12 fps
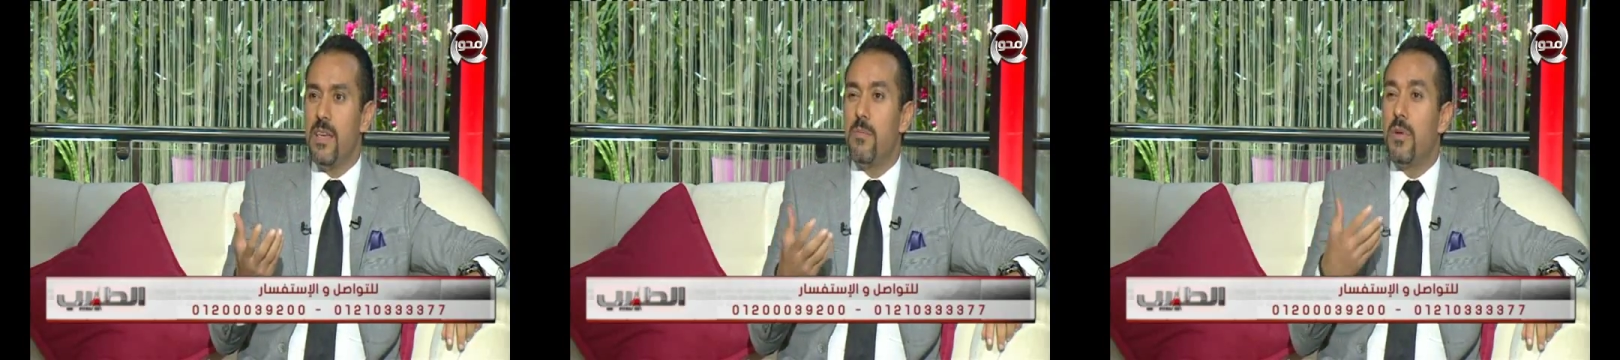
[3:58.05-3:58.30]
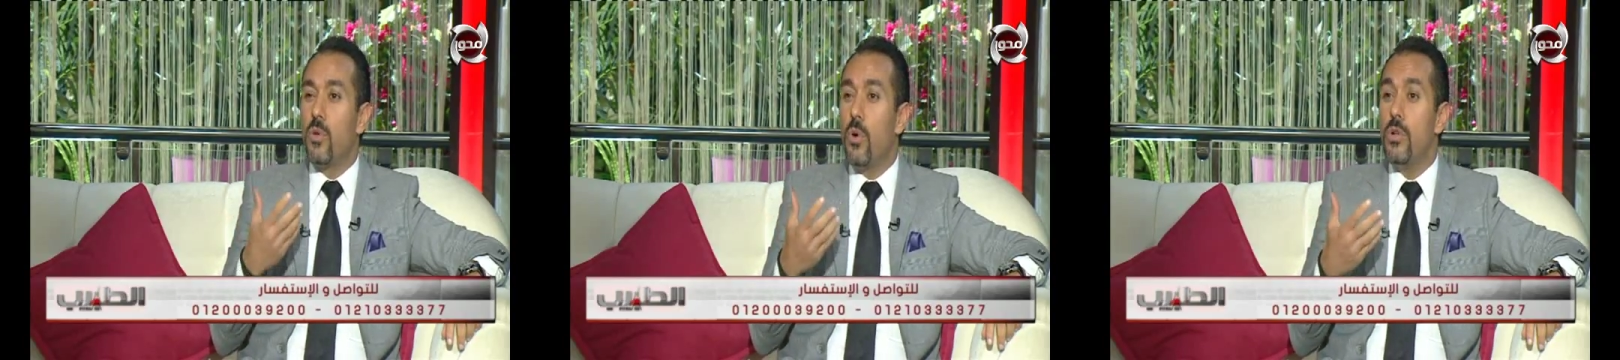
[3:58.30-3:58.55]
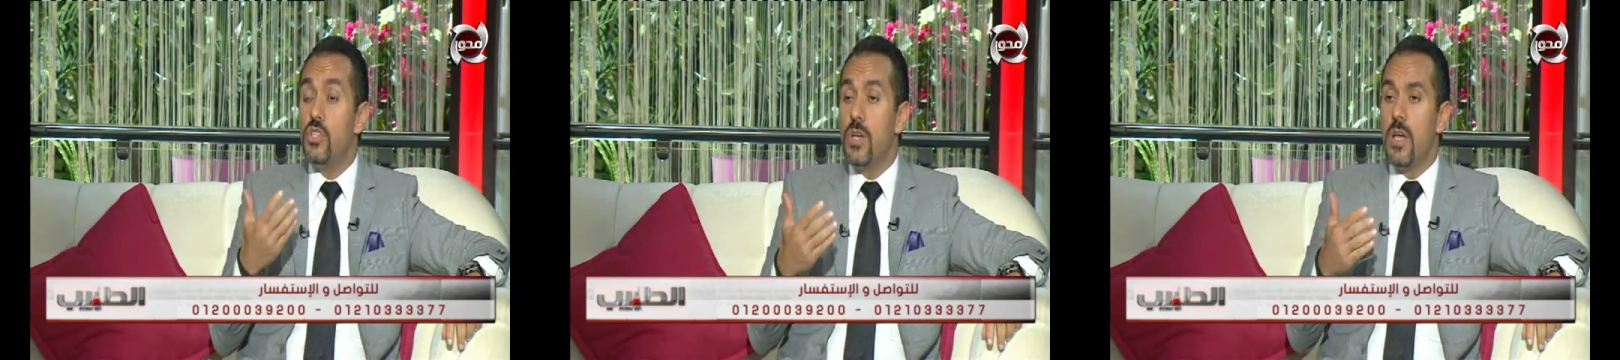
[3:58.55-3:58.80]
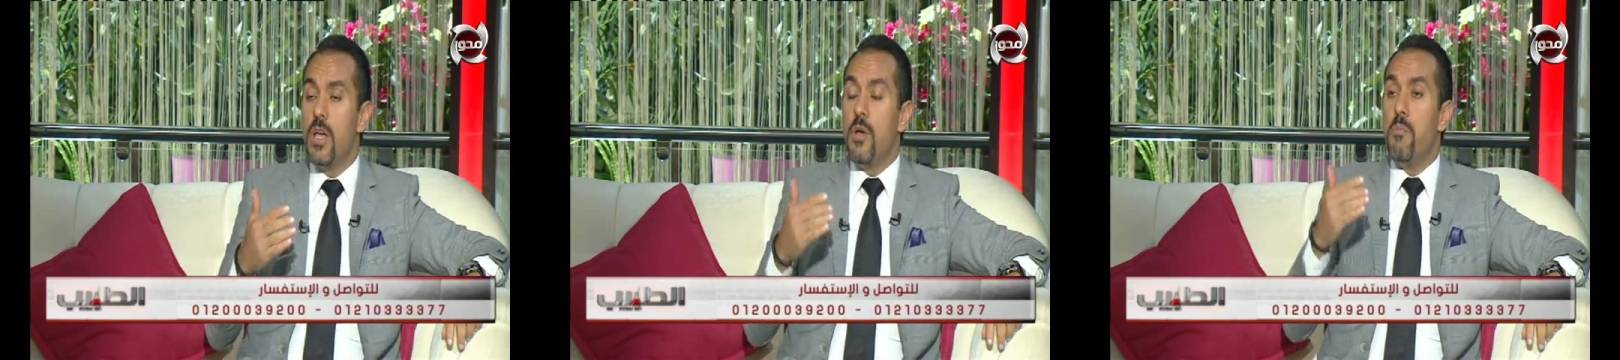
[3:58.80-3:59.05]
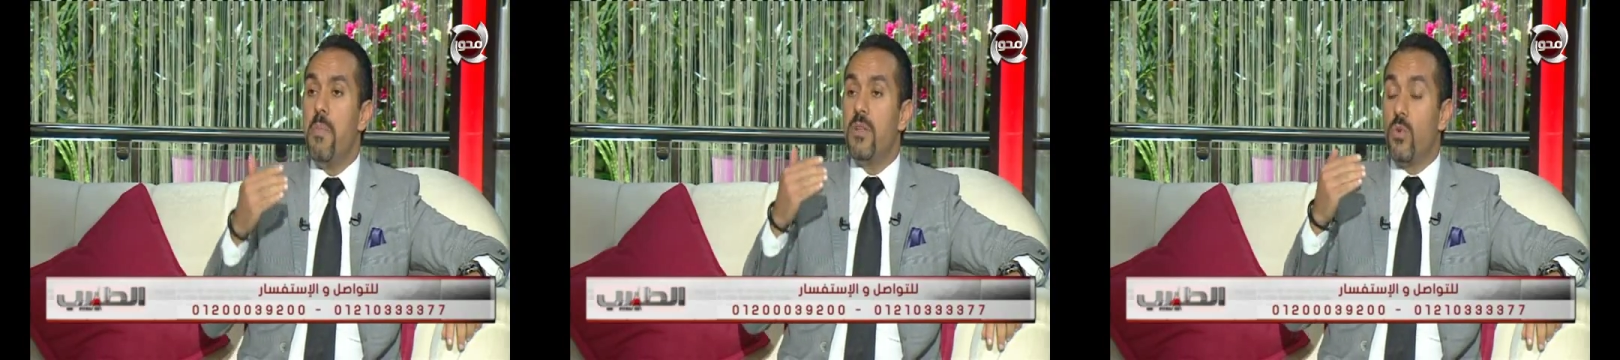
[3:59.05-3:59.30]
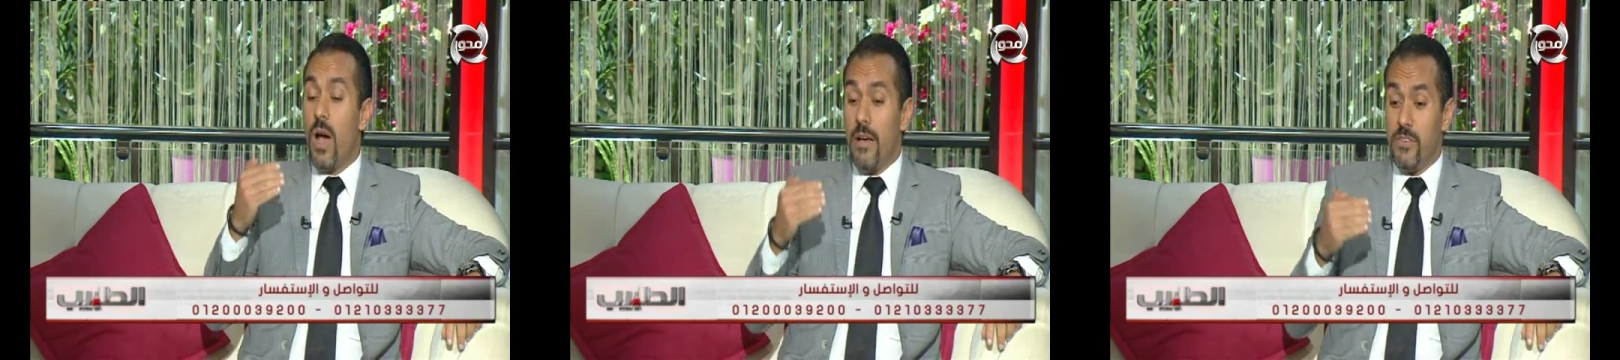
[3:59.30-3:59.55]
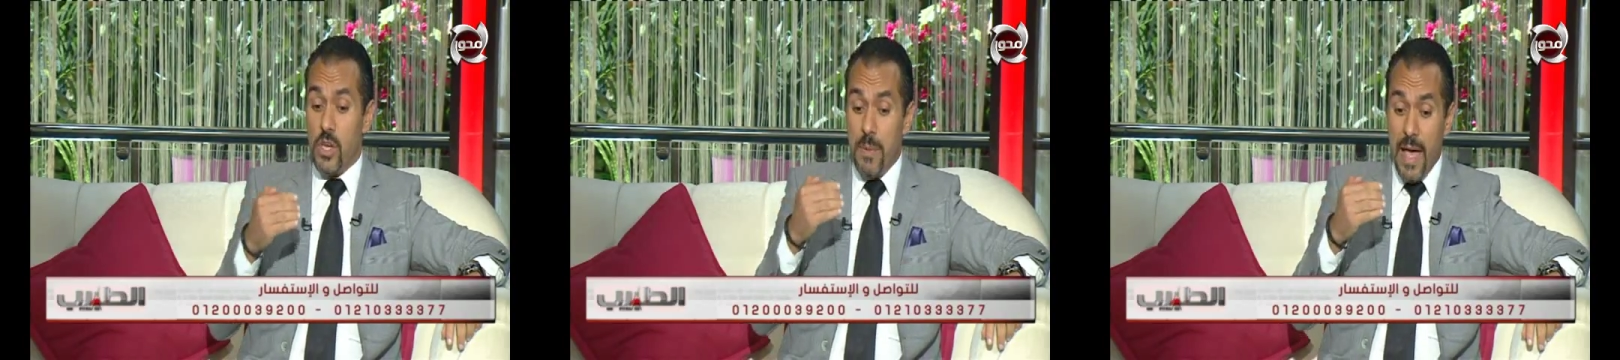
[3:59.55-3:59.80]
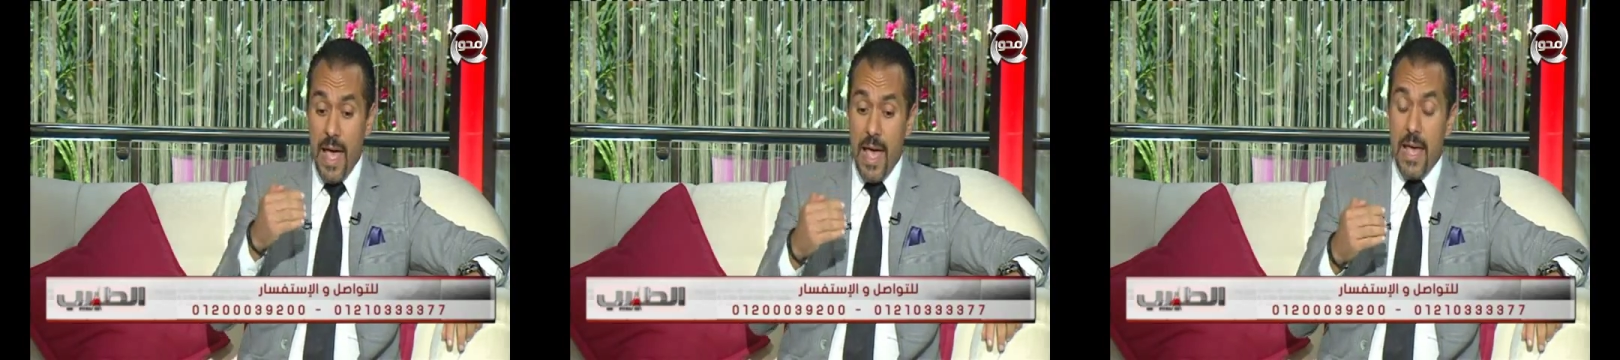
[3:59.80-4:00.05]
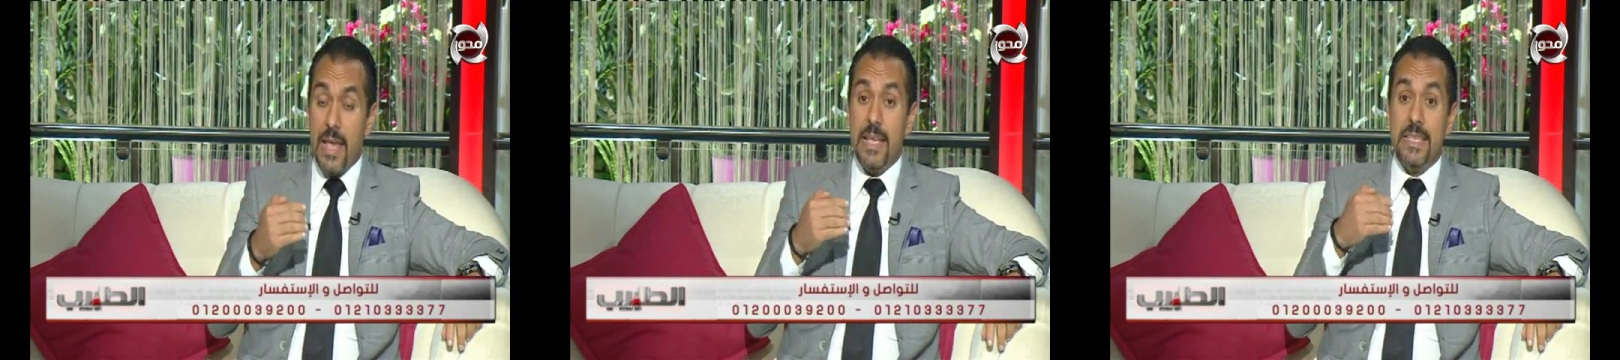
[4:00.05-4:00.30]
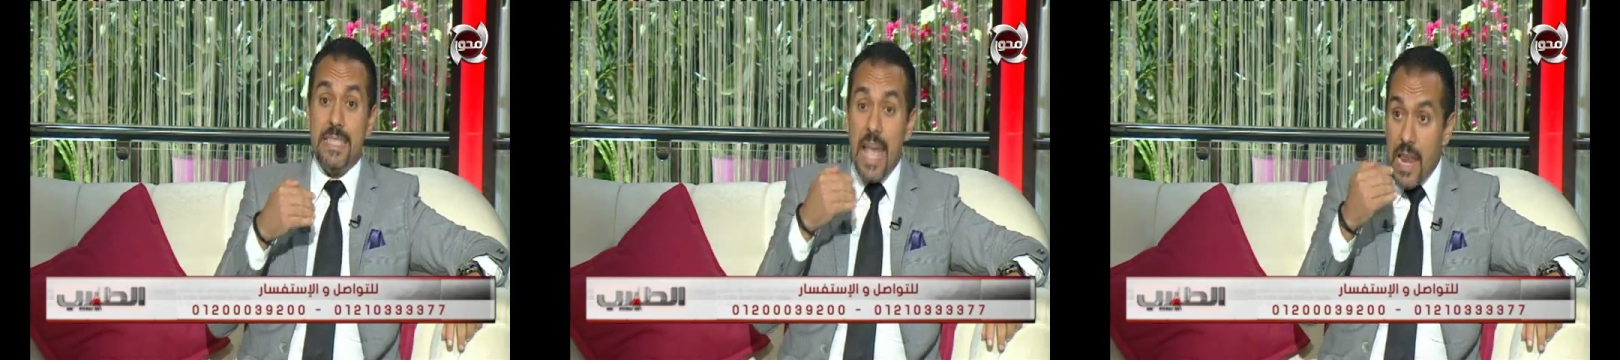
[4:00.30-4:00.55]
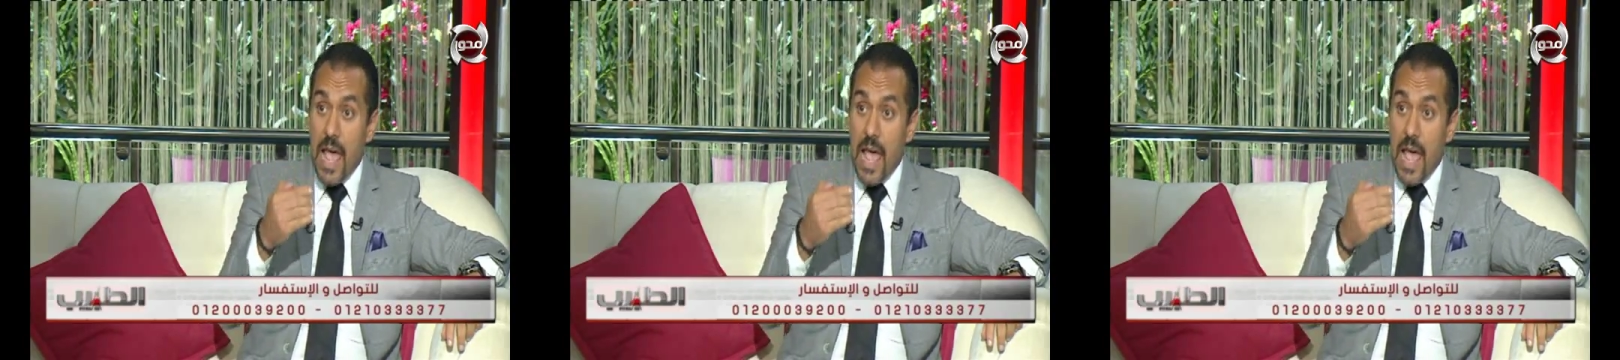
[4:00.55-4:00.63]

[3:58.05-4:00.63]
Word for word: ما تقعدش ما توقفش بقى سنه